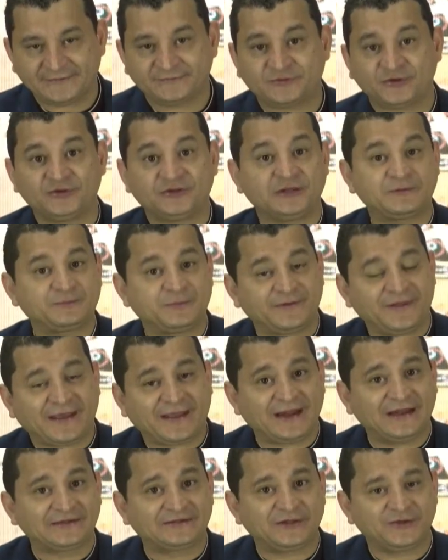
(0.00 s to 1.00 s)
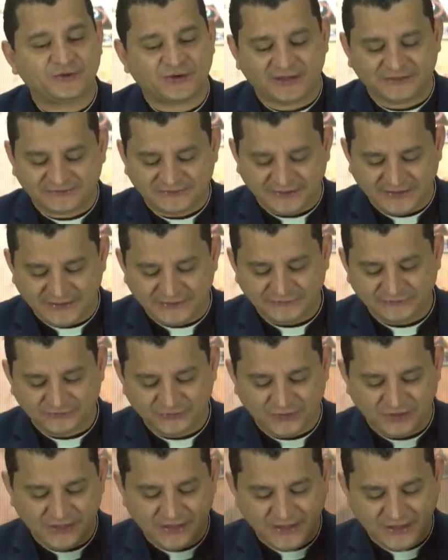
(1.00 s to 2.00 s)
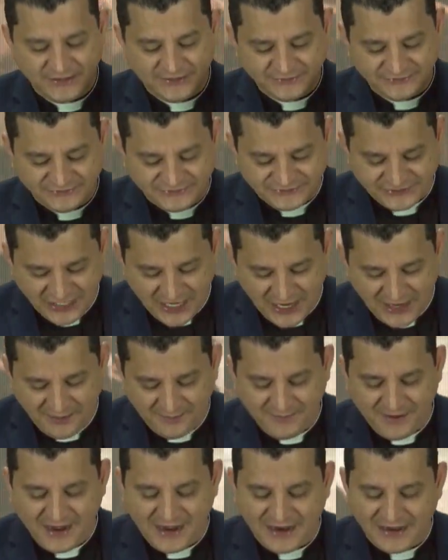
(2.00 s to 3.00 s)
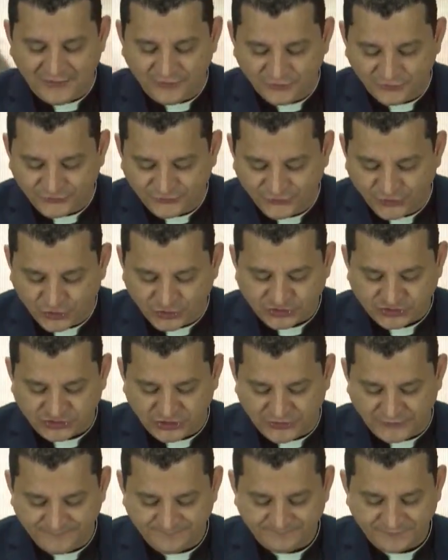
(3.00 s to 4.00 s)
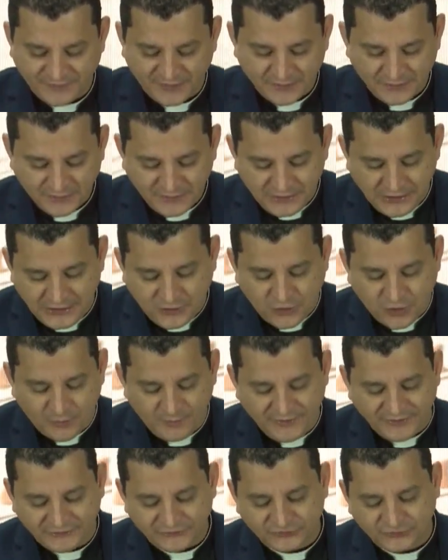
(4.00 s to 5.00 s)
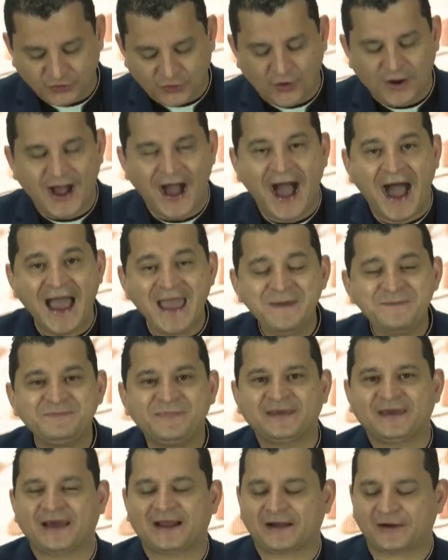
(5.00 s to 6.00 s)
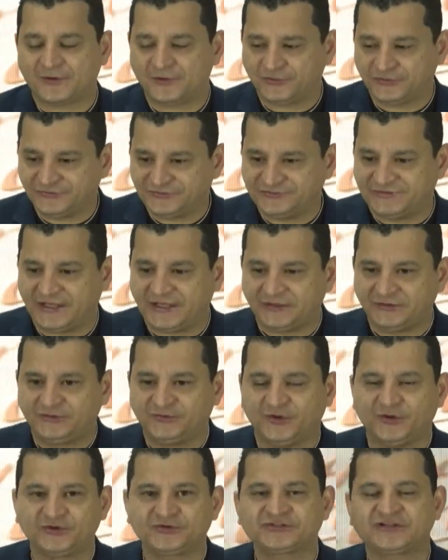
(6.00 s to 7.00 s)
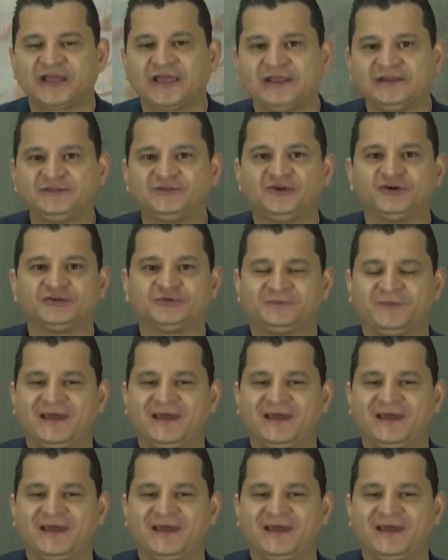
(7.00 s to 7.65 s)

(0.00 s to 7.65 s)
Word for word: Entonces, después de que el Señor hace eso, llama a los doce y comenzó a enviarlos de dos en dos.